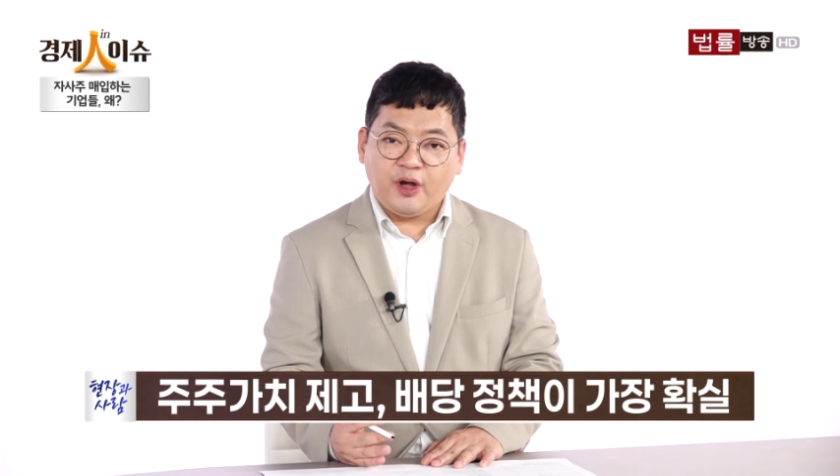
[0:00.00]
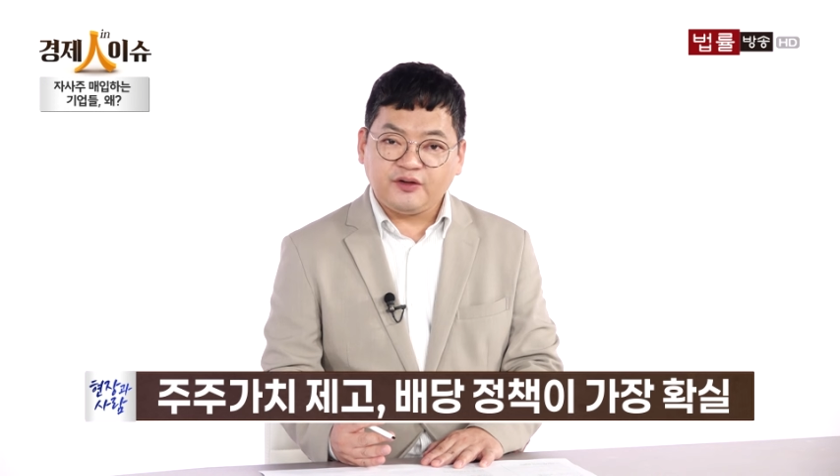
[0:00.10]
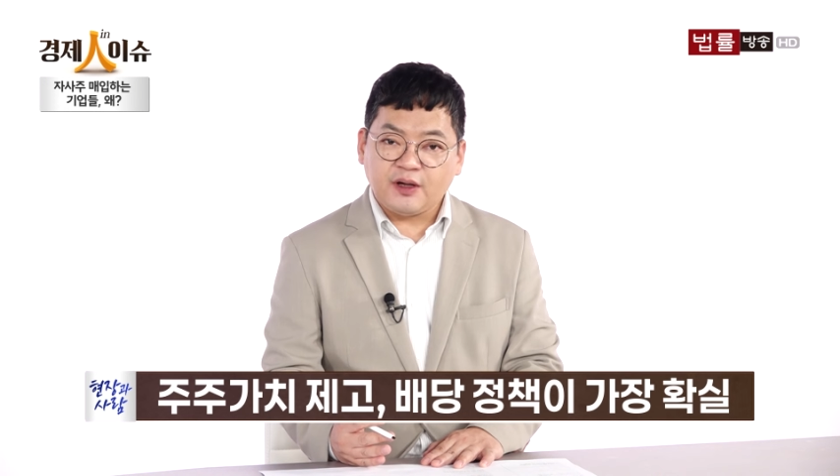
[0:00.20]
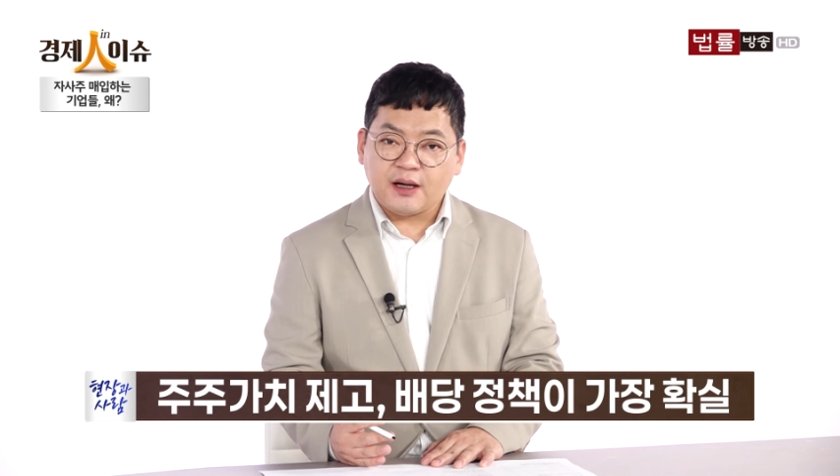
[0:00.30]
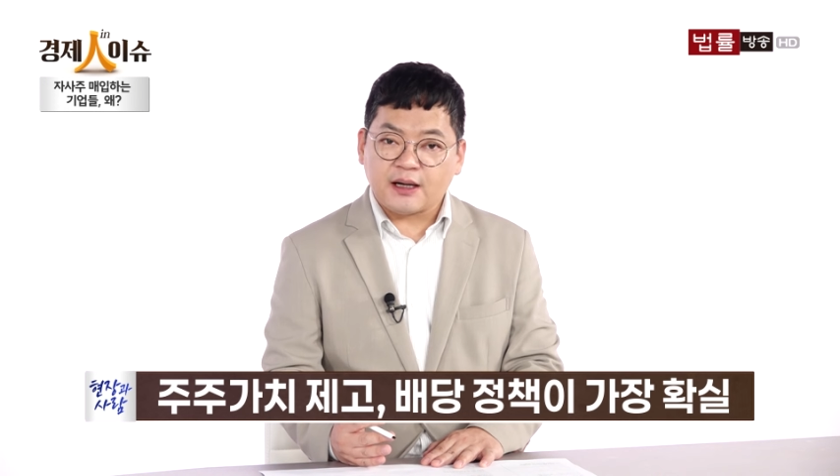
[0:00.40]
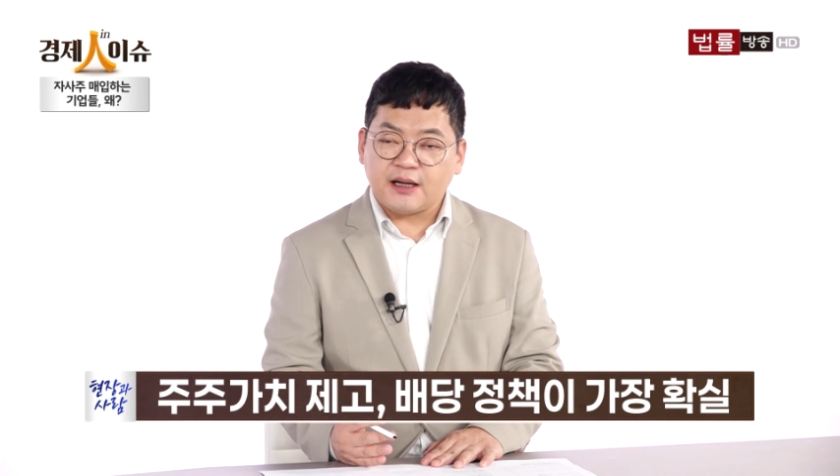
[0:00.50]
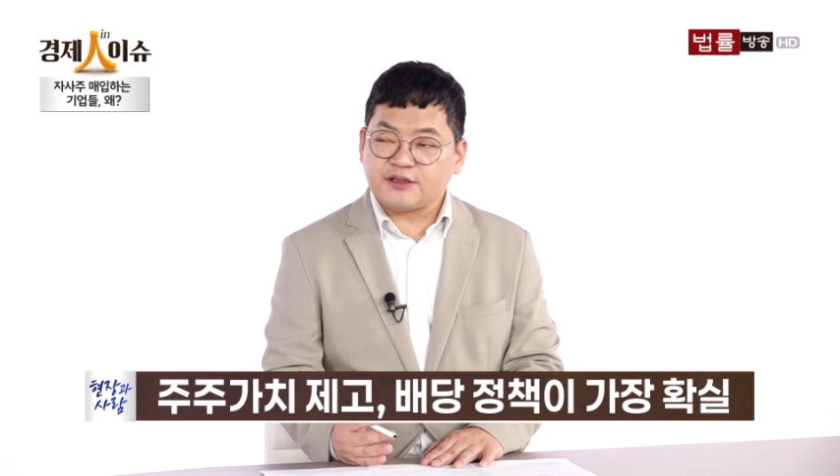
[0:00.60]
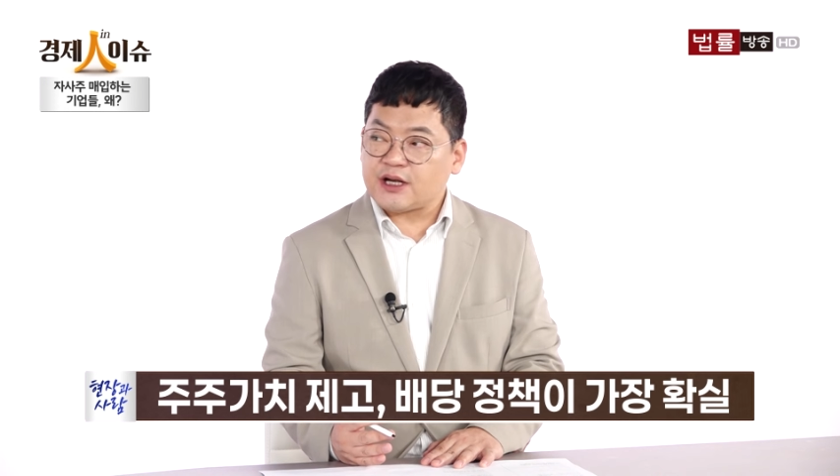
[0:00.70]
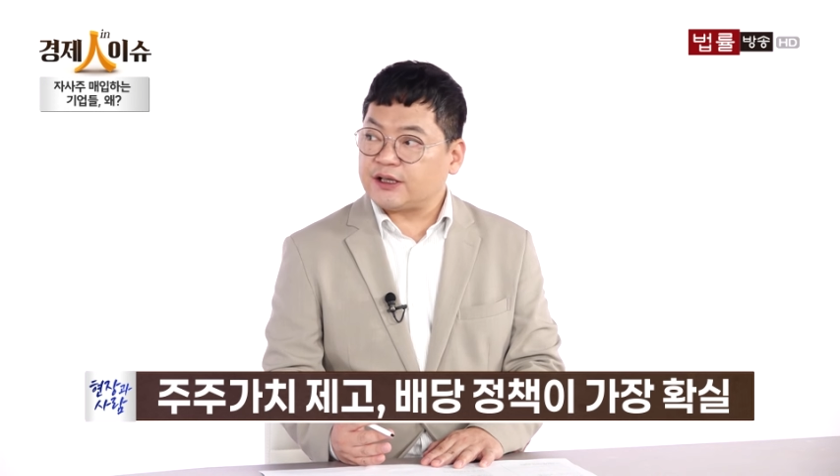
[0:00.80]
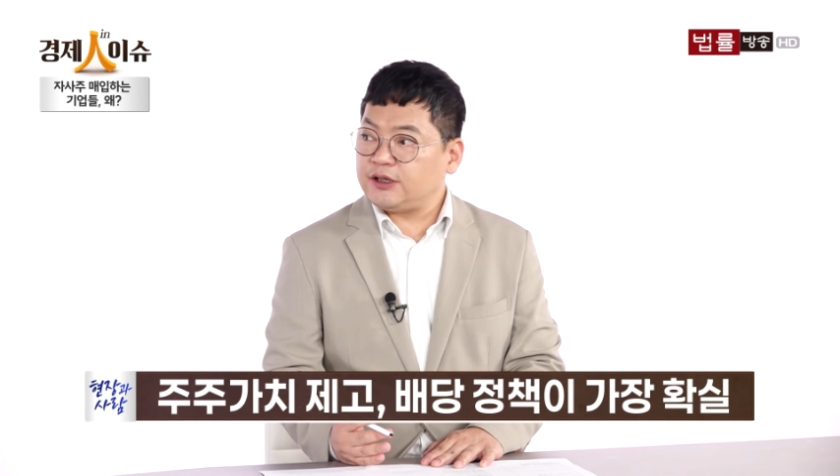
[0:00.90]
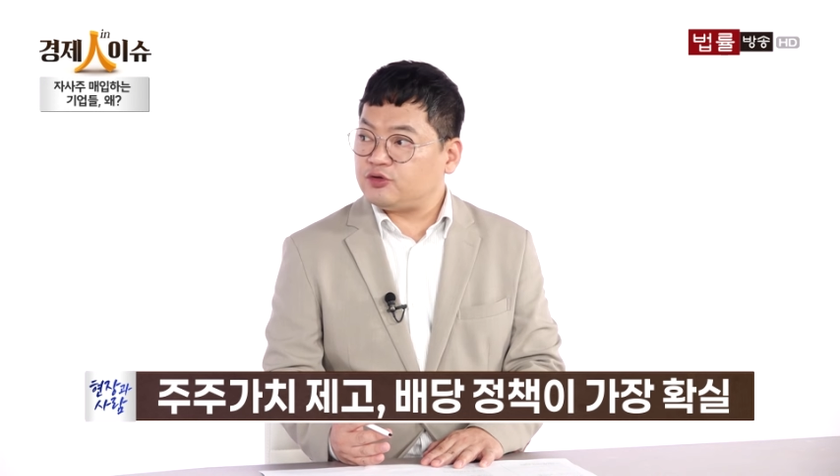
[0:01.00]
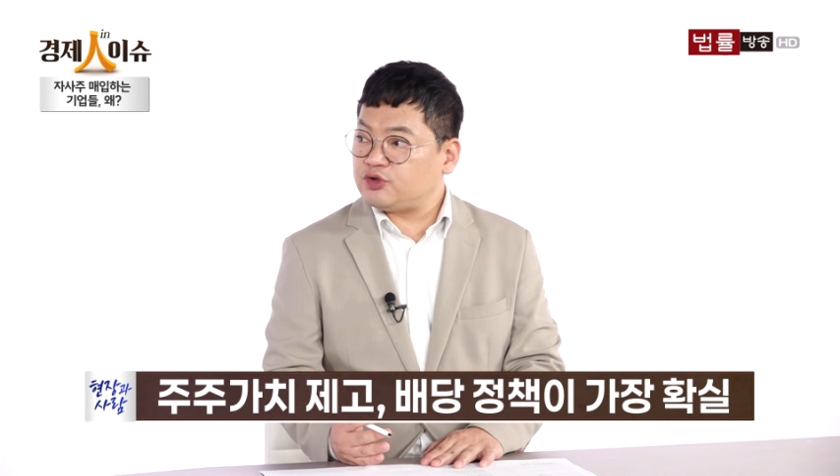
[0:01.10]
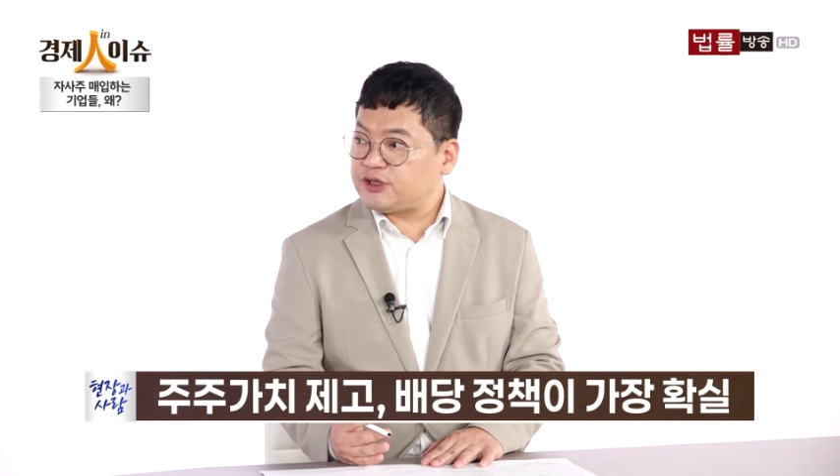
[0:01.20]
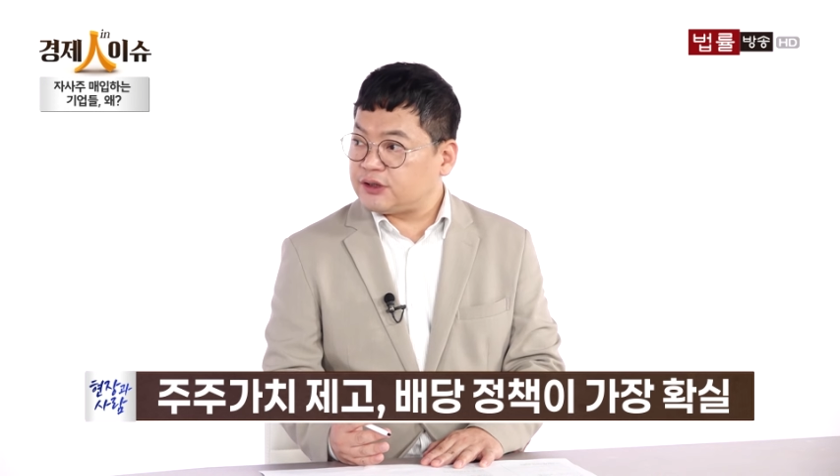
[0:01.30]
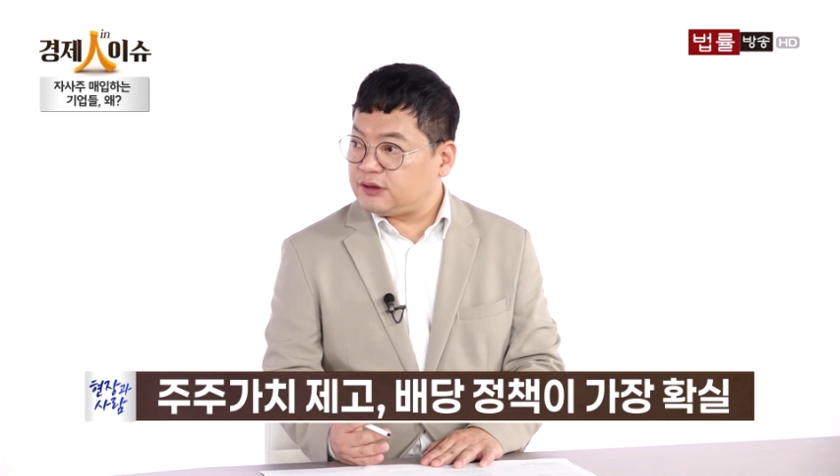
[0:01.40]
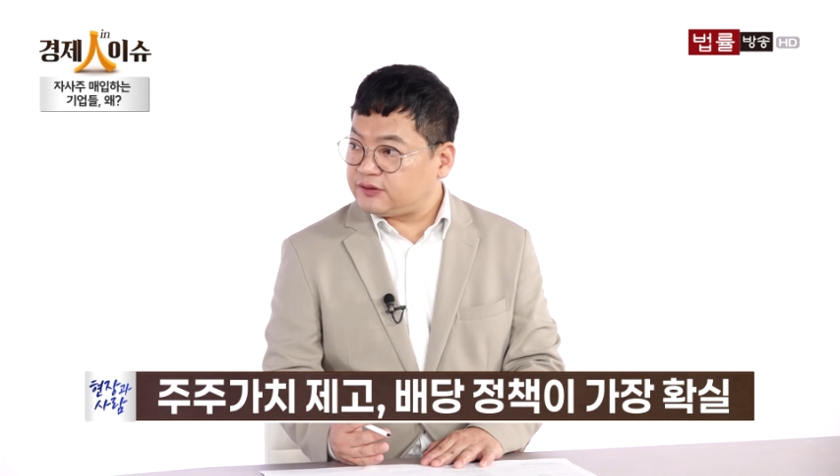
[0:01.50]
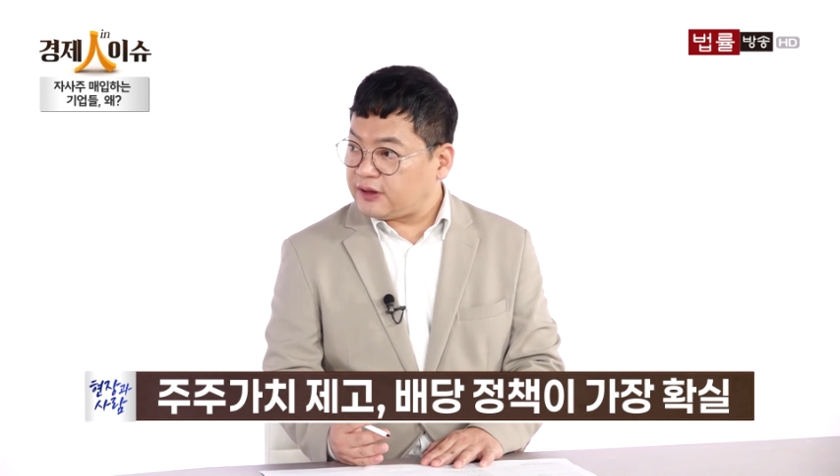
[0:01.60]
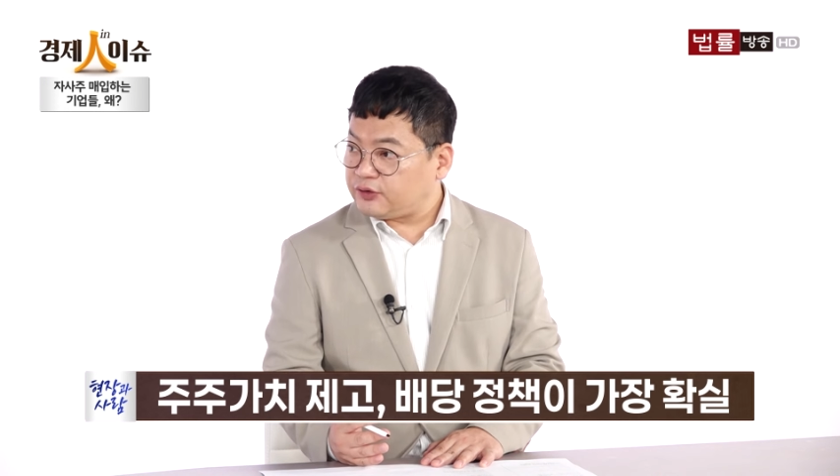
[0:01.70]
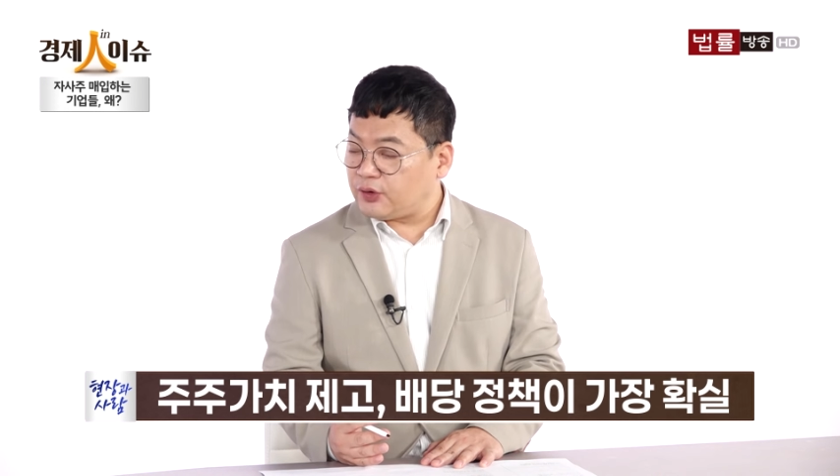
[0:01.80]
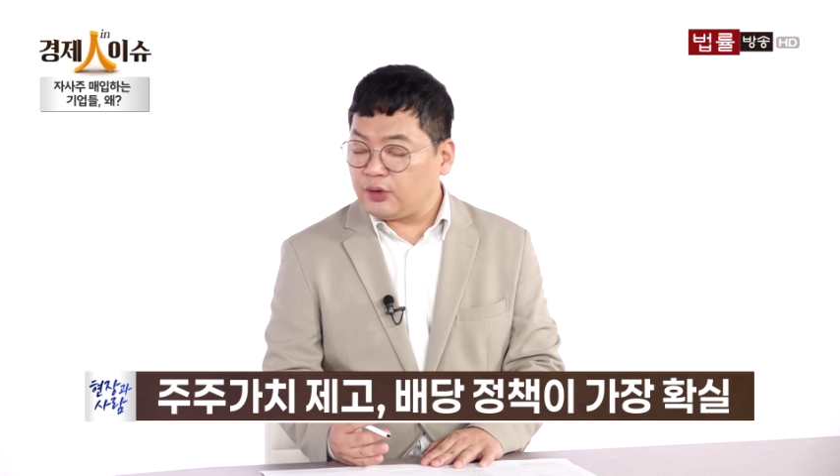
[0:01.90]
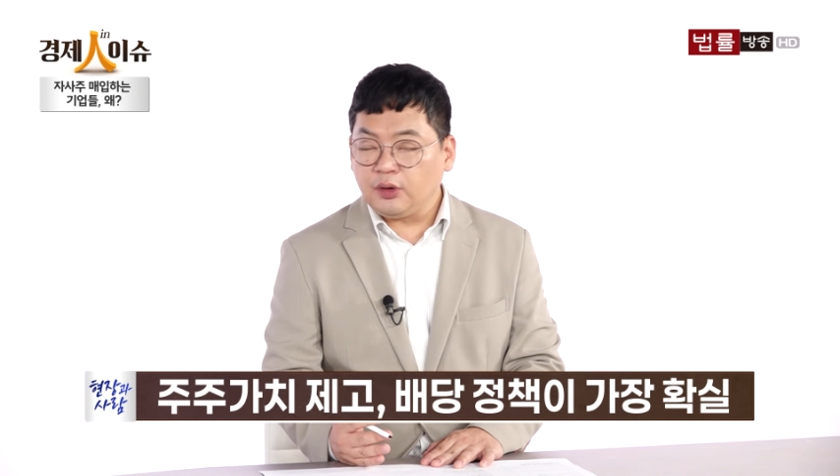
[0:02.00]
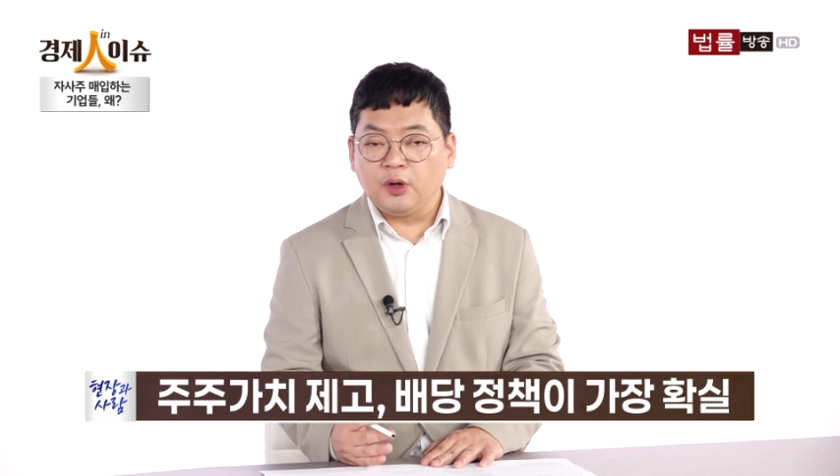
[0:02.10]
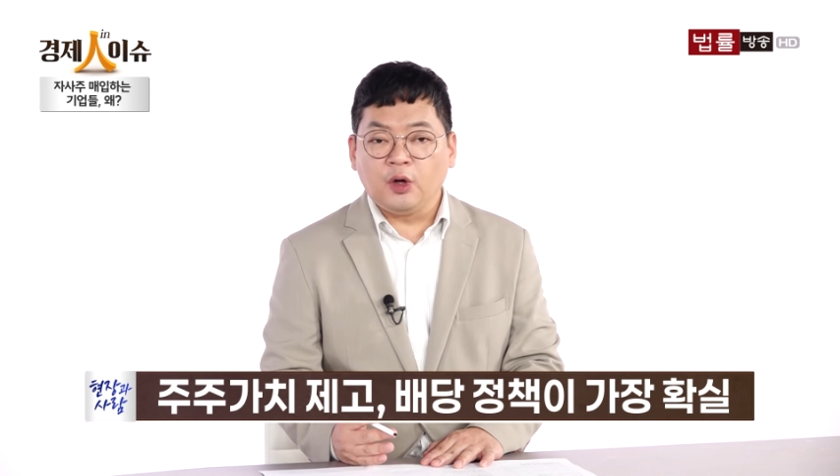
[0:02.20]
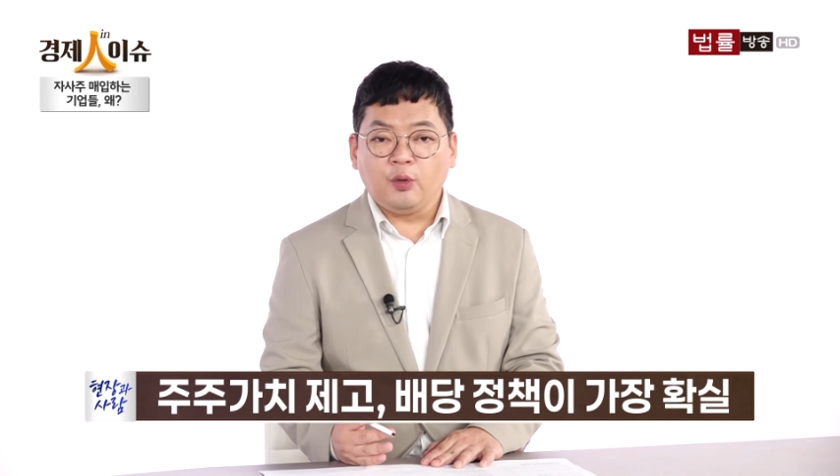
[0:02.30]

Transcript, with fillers: 회사가 자기 주식을 사서